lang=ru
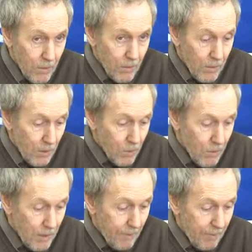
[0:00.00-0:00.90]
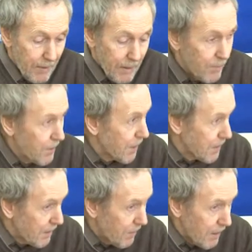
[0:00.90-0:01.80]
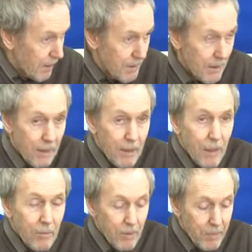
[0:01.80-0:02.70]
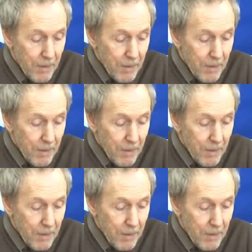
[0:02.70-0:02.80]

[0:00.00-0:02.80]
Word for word: Свои визиты депутат Государственной Думы Валерий